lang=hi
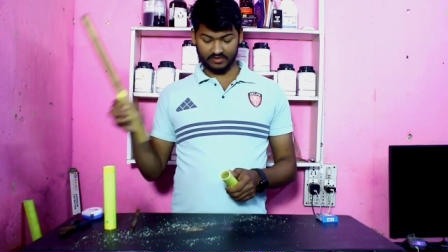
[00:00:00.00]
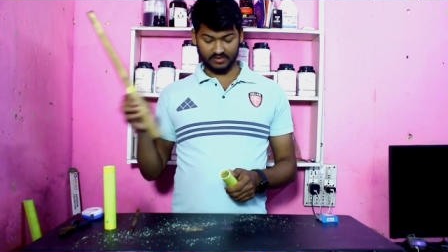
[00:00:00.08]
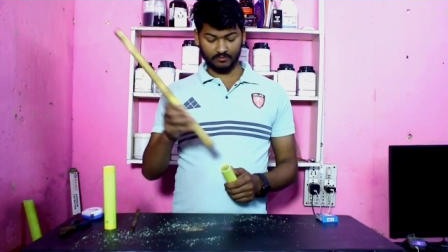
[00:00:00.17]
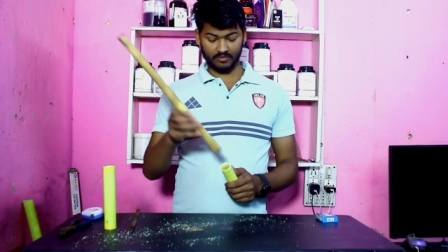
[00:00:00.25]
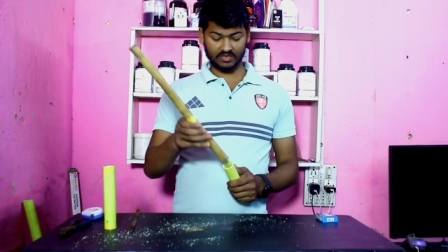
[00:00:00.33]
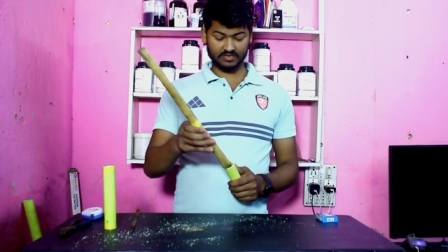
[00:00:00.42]

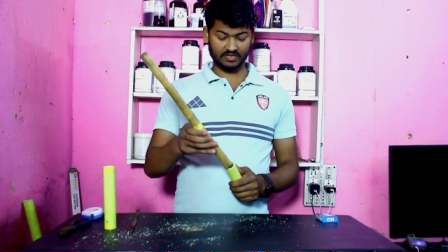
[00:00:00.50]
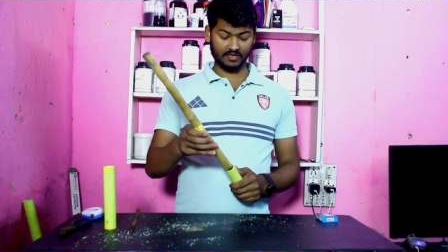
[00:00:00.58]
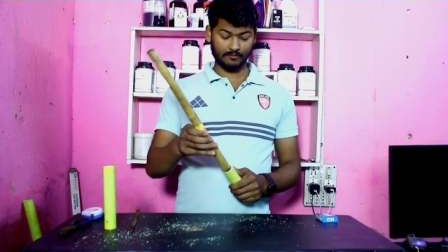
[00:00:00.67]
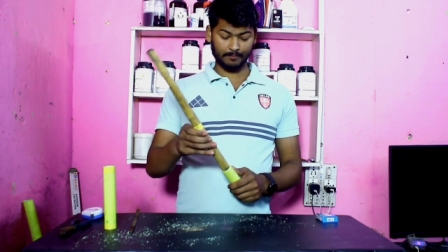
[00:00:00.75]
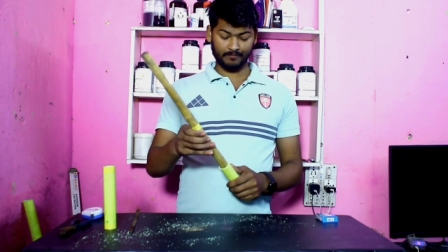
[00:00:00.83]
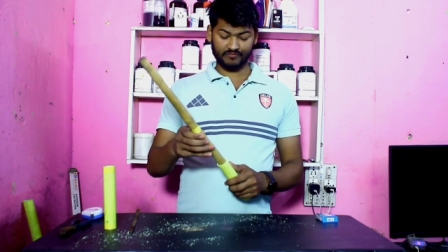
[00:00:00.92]
इसकी मदद
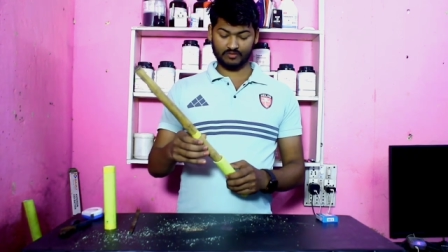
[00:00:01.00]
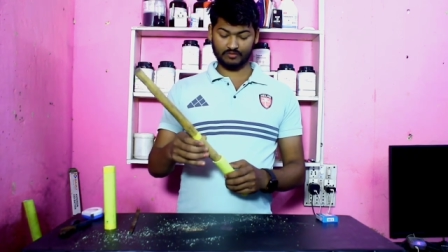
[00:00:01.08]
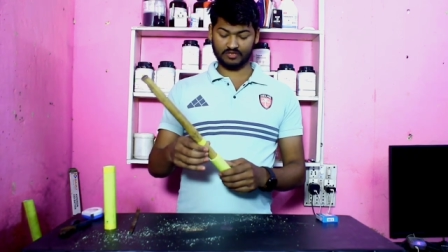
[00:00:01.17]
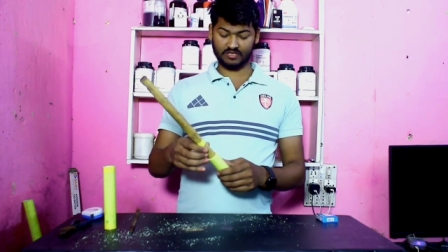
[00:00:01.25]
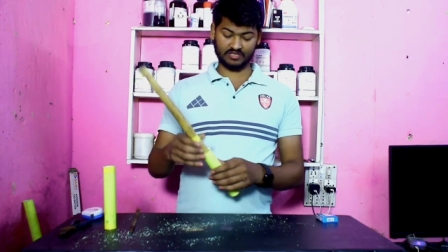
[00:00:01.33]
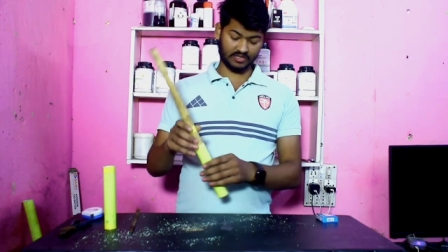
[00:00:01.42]
से
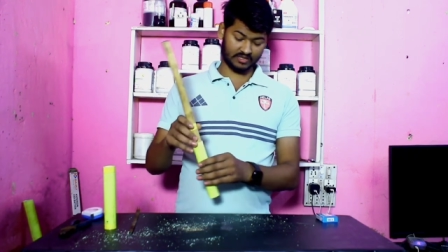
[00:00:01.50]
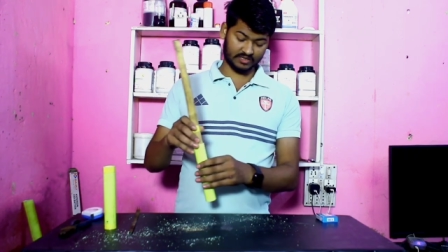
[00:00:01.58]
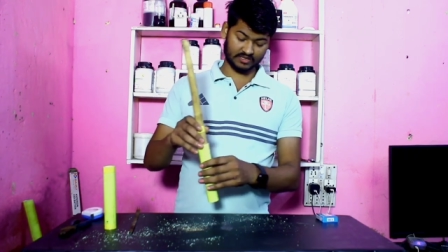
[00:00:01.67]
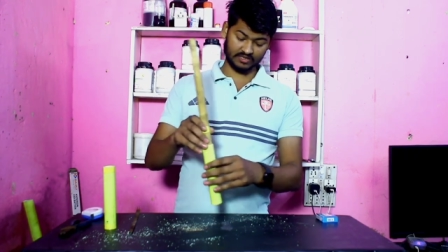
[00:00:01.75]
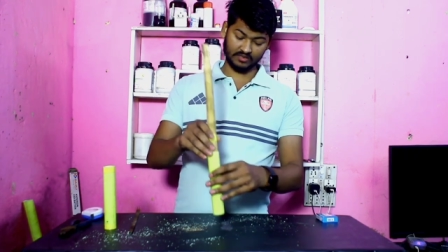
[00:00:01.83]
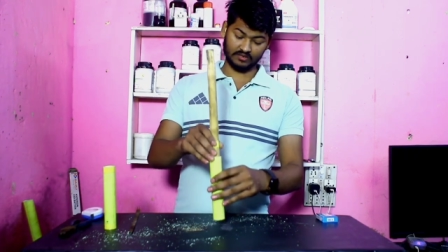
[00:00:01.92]
उसी
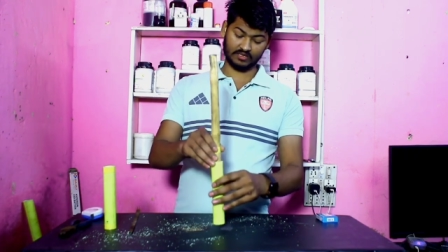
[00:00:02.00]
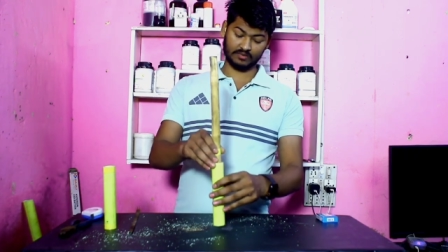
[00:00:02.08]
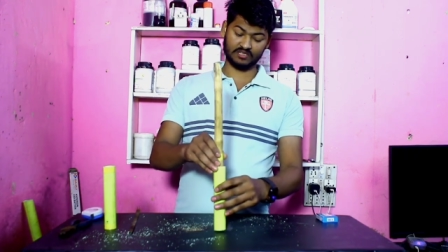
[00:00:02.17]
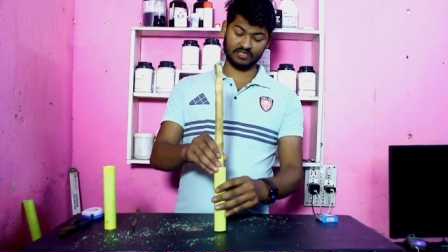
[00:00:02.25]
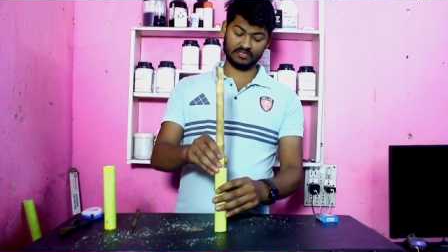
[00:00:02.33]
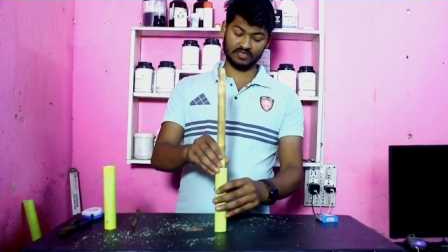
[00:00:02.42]
तरीके से
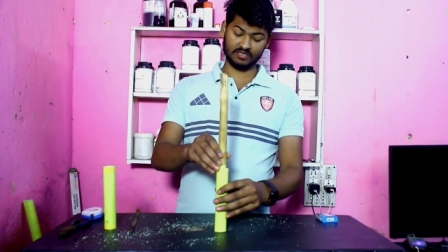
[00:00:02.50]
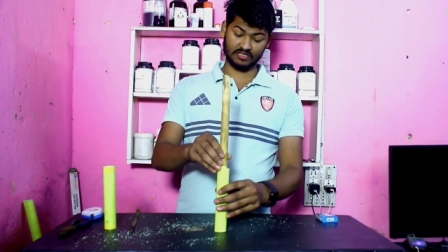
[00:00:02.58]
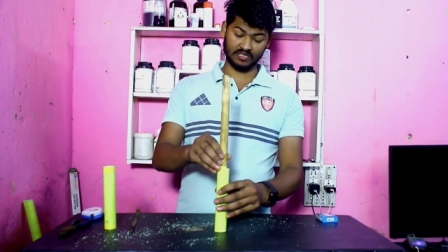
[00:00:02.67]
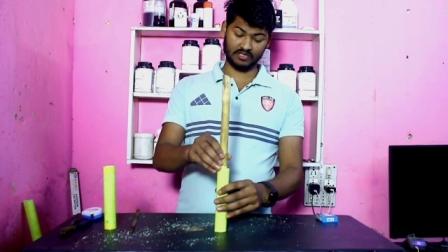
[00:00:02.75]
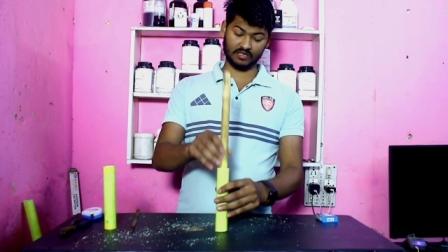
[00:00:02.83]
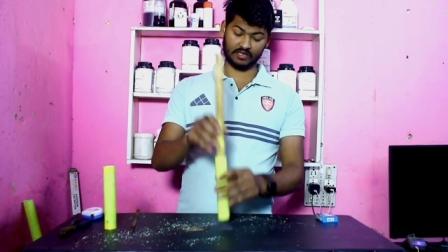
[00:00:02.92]
एमसील से
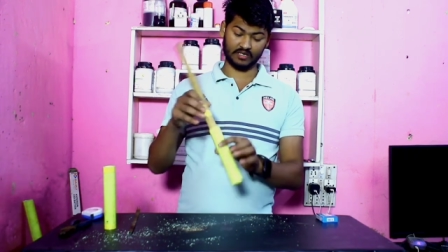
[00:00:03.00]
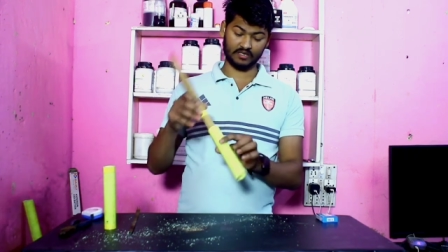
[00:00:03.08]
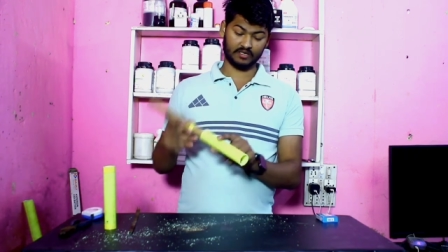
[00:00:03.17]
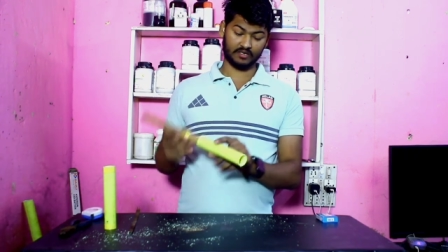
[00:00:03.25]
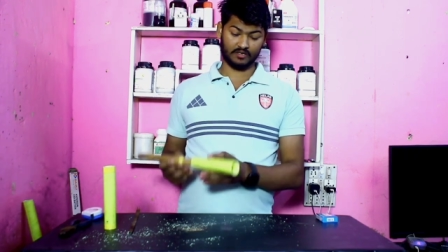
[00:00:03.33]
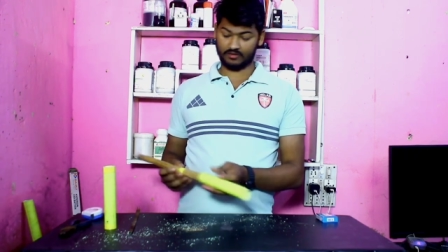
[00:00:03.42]
सील करना
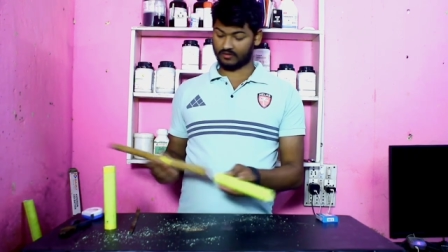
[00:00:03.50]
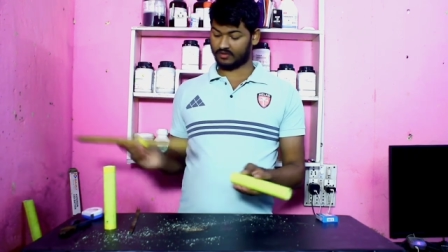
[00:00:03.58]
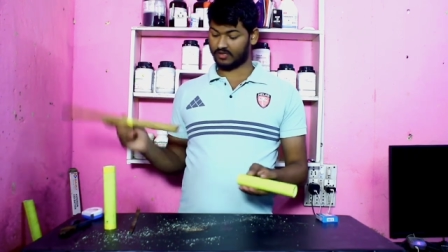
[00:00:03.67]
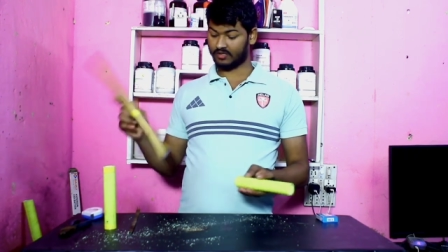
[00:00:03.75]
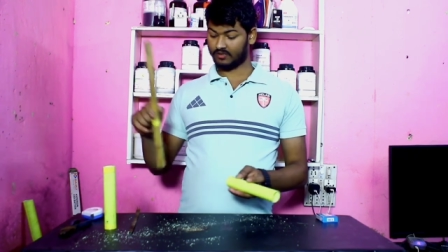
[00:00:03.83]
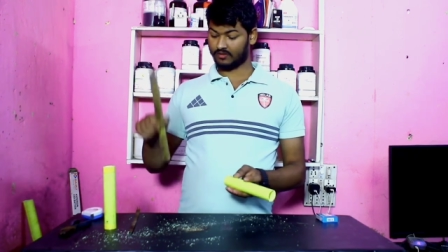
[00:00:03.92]
है
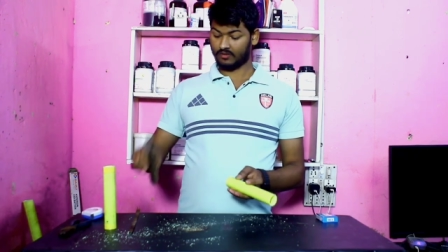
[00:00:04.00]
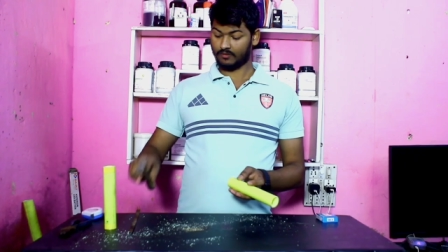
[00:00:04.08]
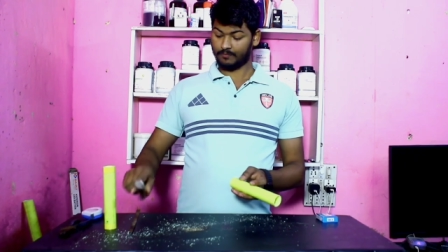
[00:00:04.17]
ठीक